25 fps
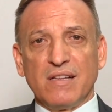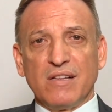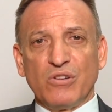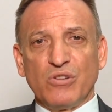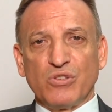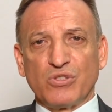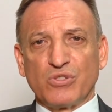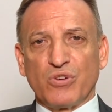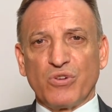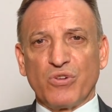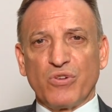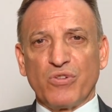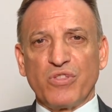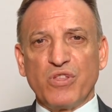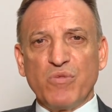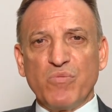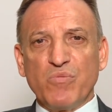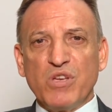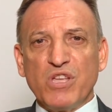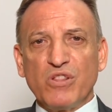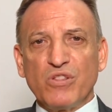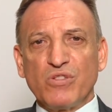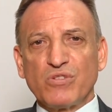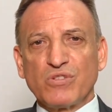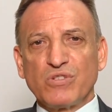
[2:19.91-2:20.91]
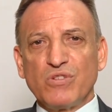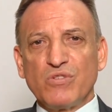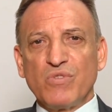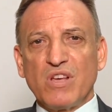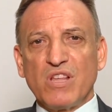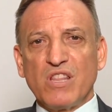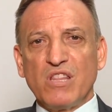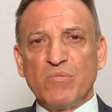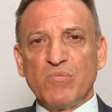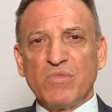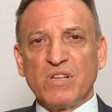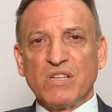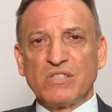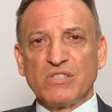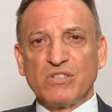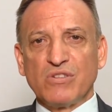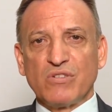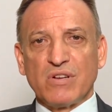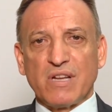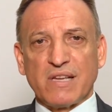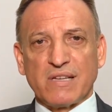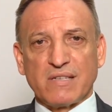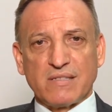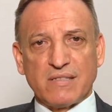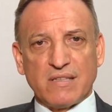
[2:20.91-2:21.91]
los conocimientos de una
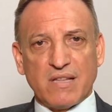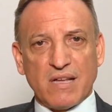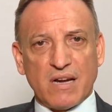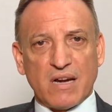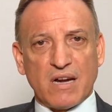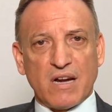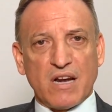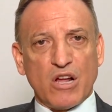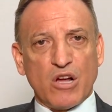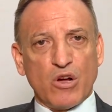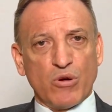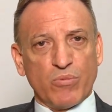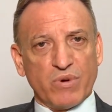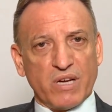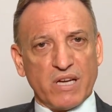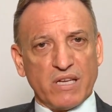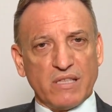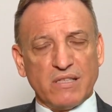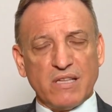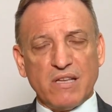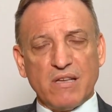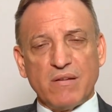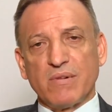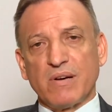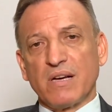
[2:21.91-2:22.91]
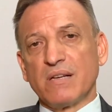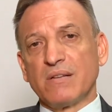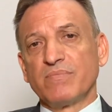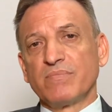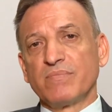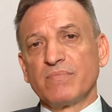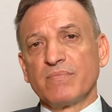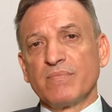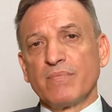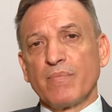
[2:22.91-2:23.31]
dimensión externa, objetiva,